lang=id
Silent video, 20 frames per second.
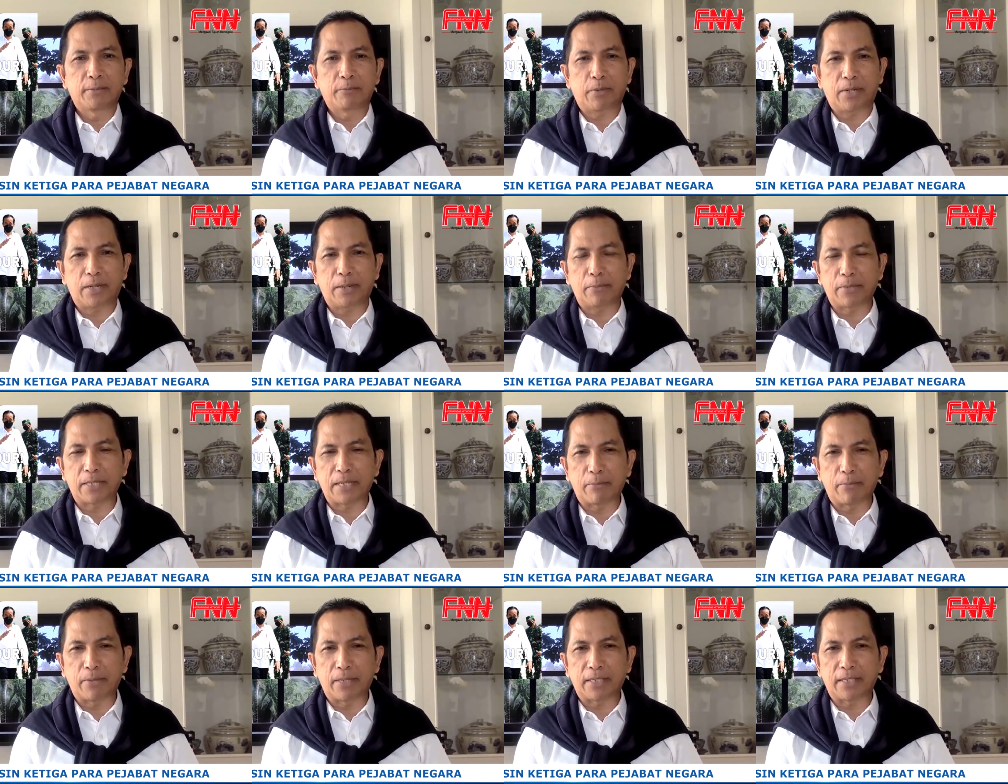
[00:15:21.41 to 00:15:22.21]
para
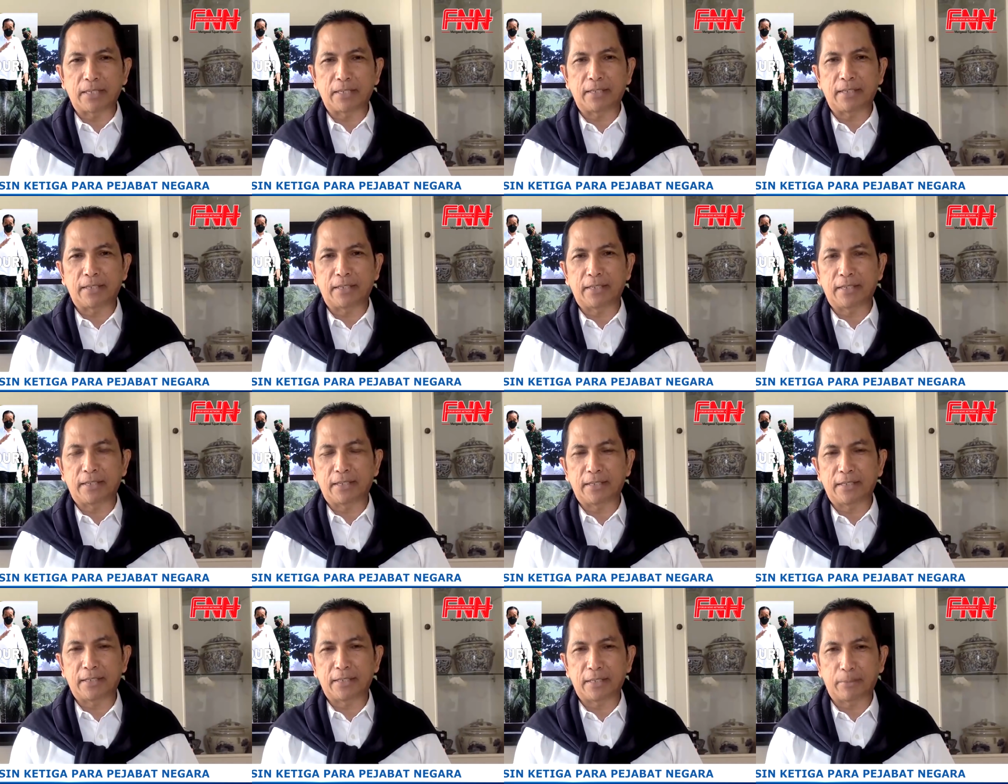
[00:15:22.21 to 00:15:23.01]
pejabat
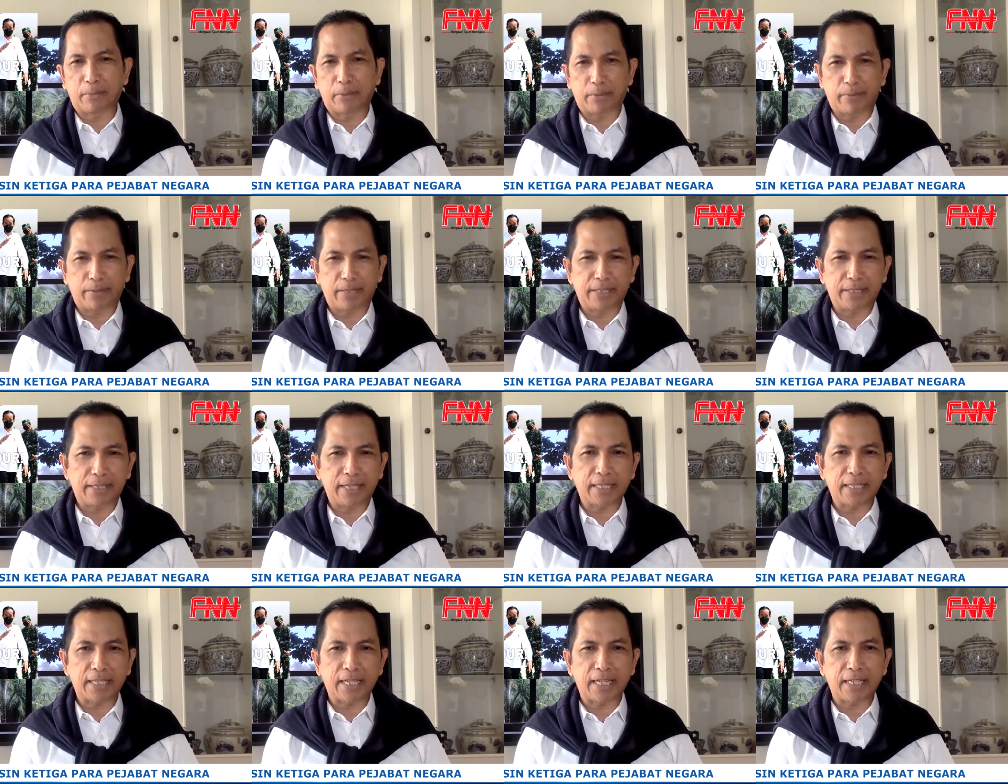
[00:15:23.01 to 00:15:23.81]
eh, Departemen
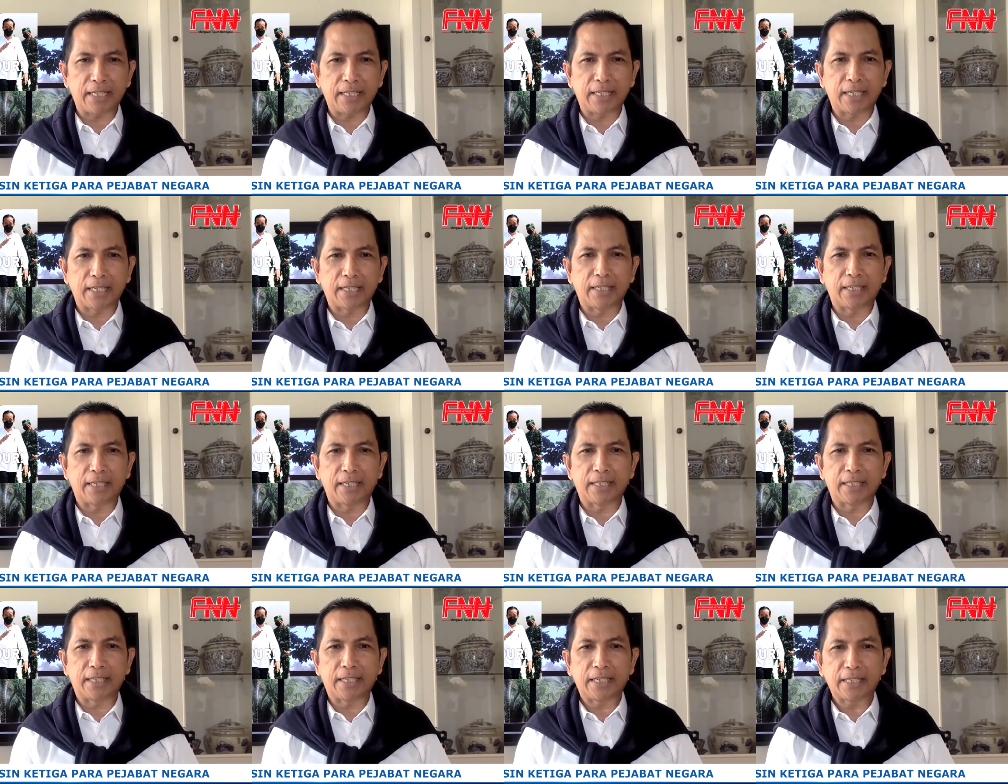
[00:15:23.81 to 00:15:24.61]
Kesehatan dan
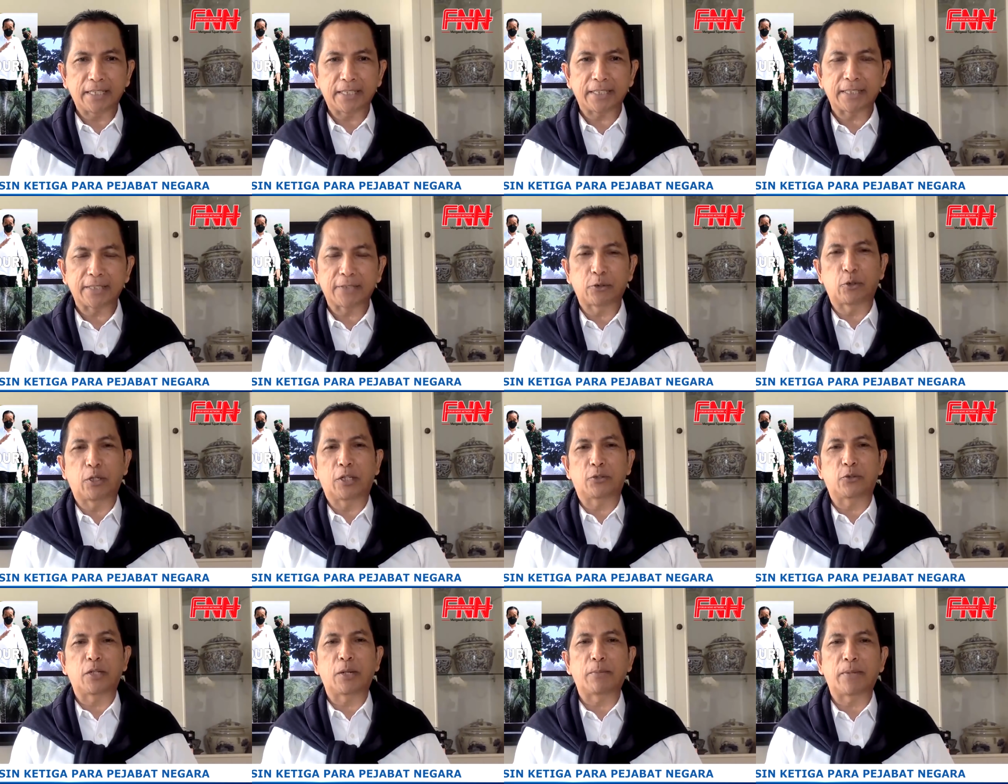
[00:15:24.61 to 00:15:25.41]
Dinkes
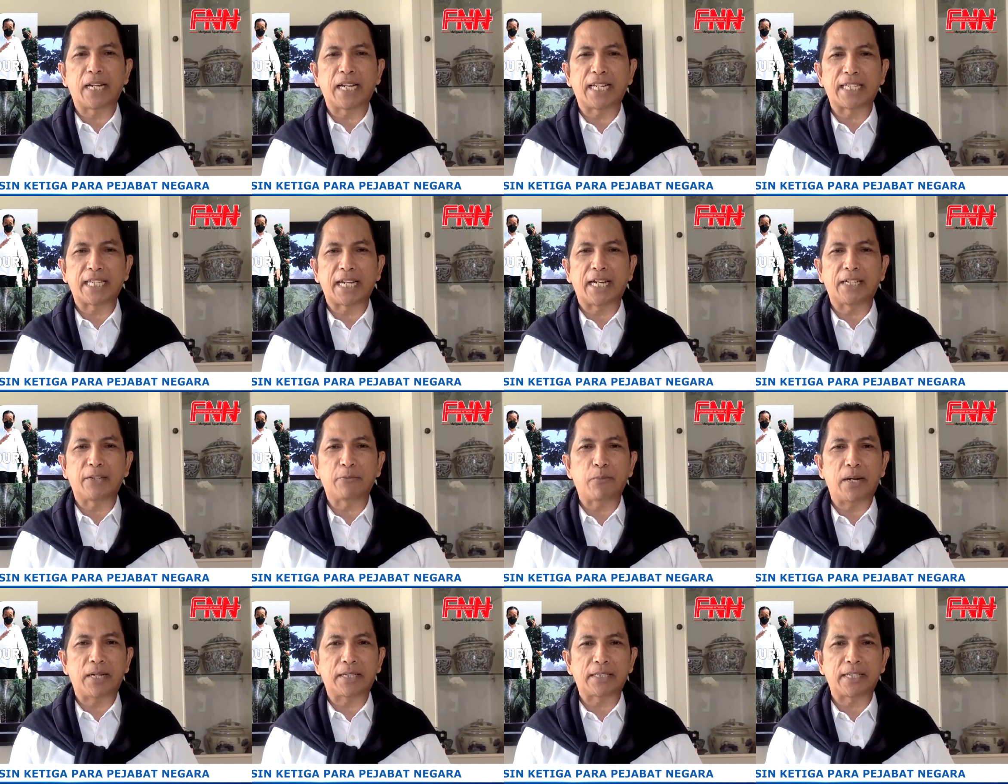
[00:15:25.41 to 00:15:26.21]
juga sudah
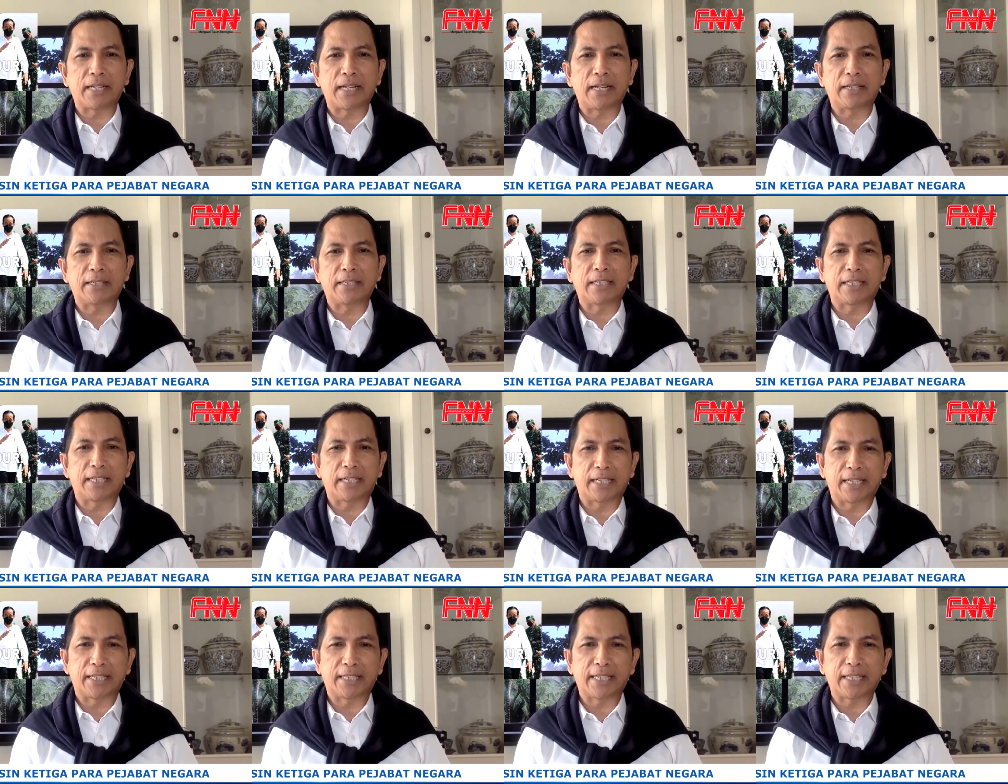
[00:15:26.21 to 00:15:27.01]
menandatangani fakta
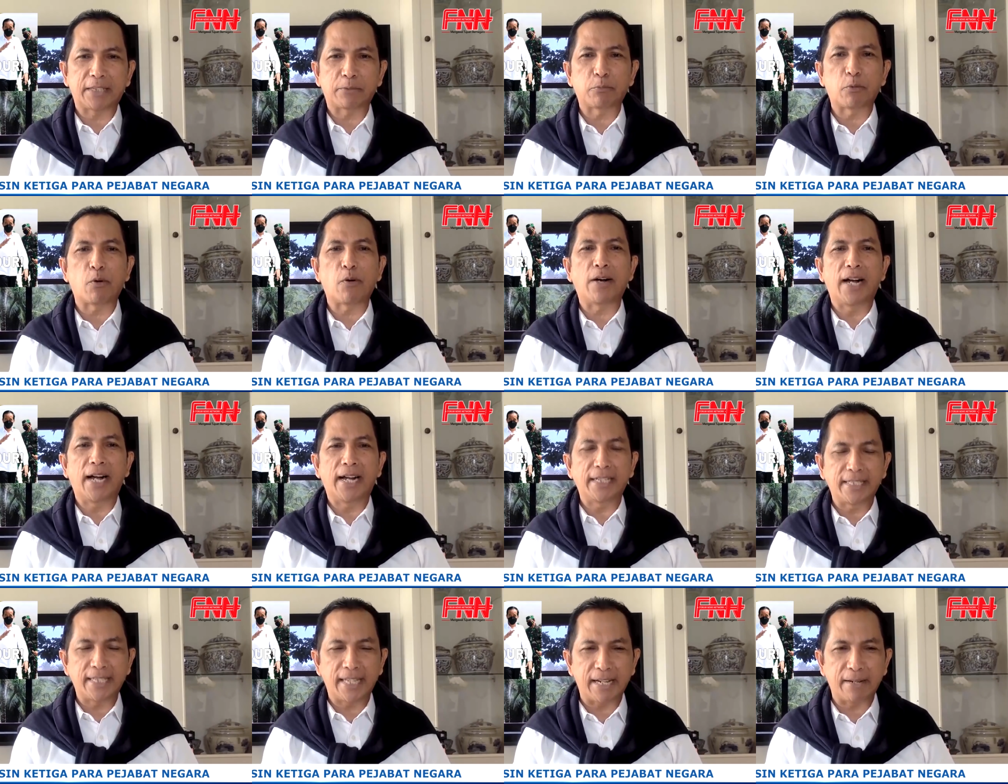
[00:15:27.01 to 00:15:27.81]
integritas bahwa
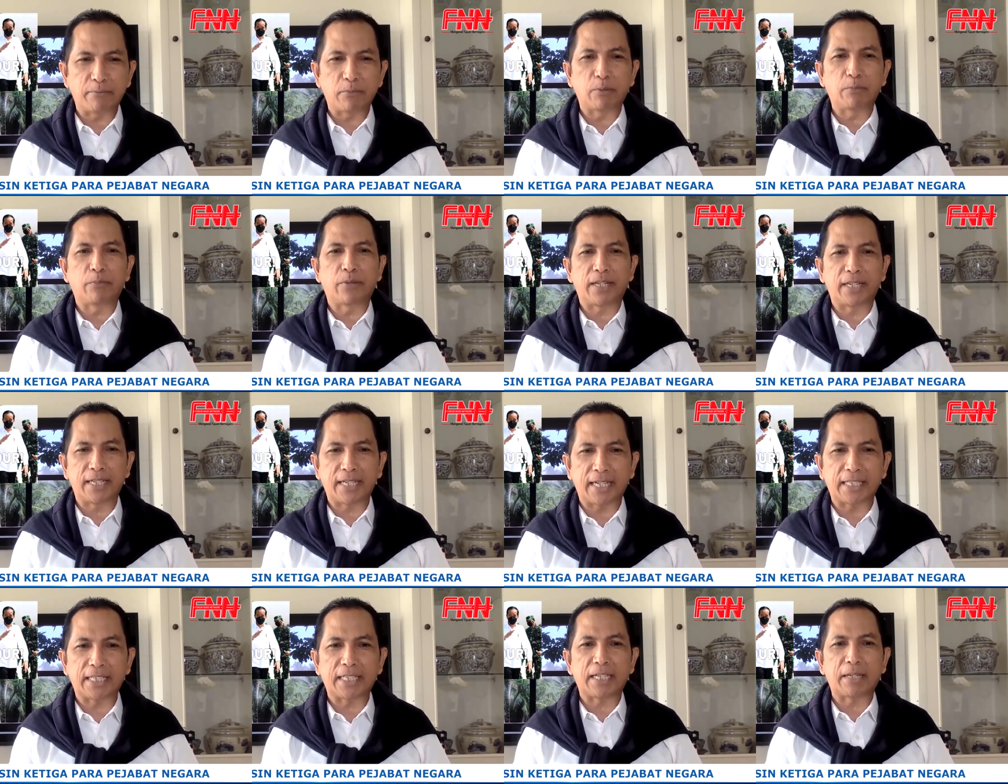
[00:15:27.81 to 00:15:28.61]
hanya
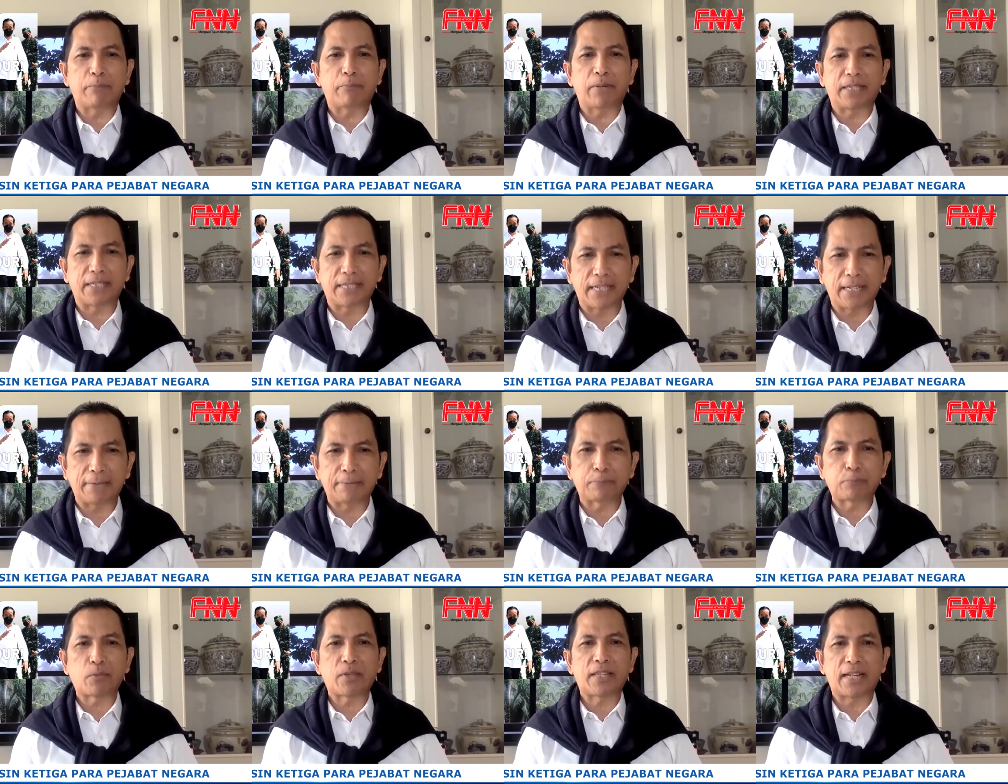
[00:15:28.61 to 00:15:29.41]
memberikan
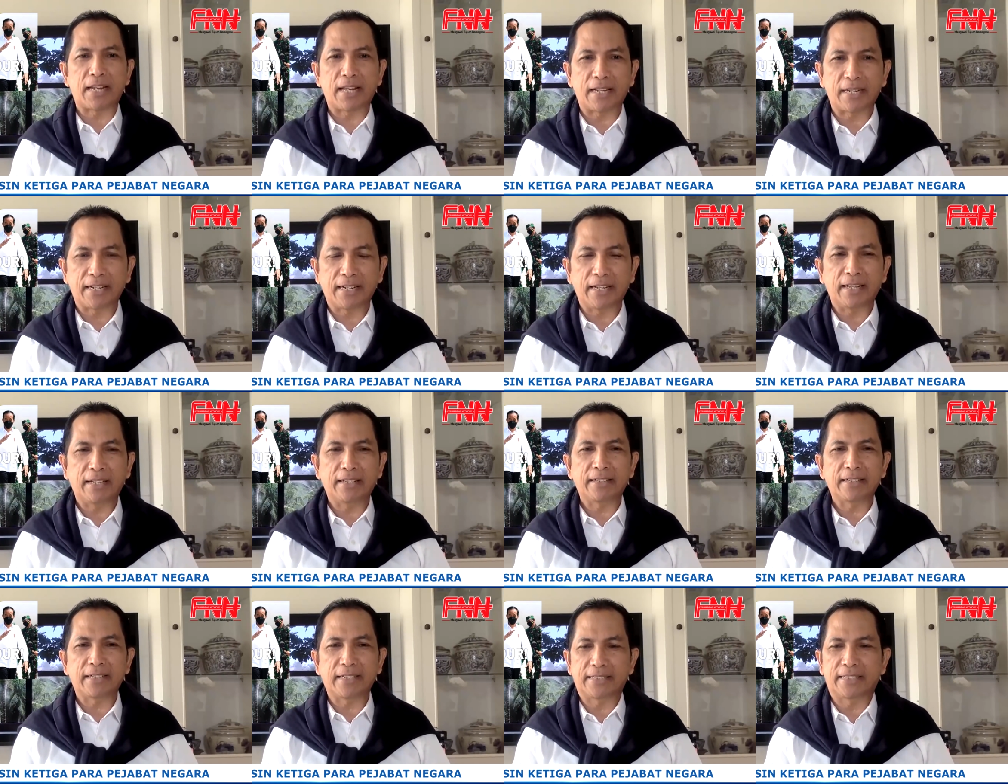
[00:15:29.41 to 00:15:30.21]
kepada
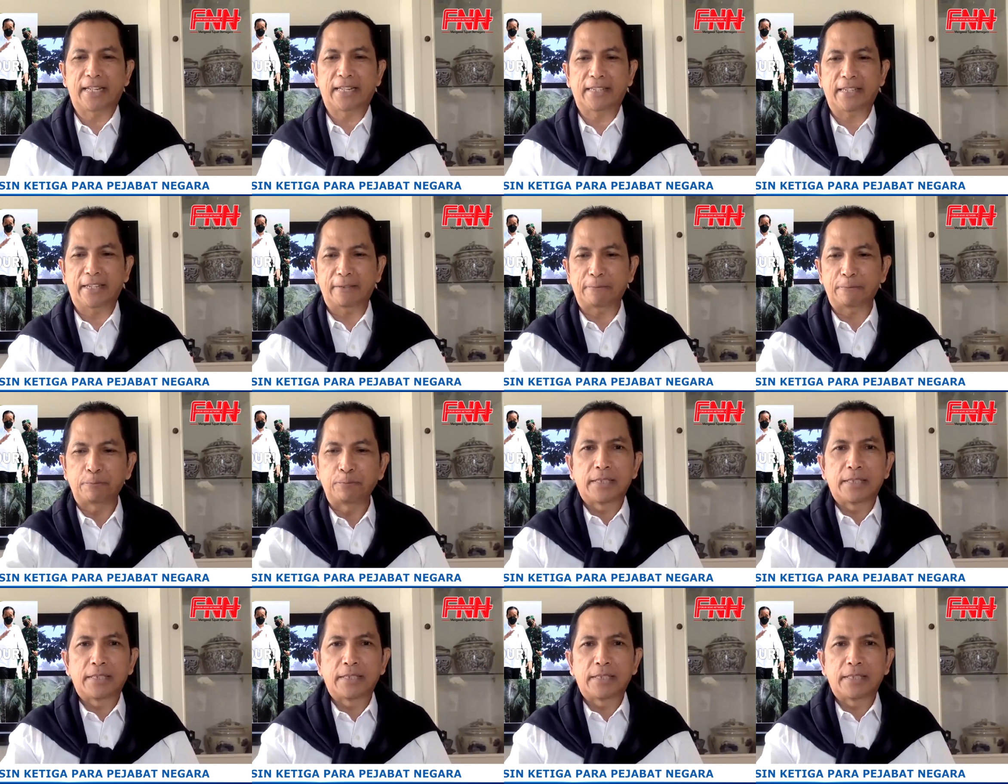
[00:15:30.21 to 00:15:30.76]
tenaga kesehatan.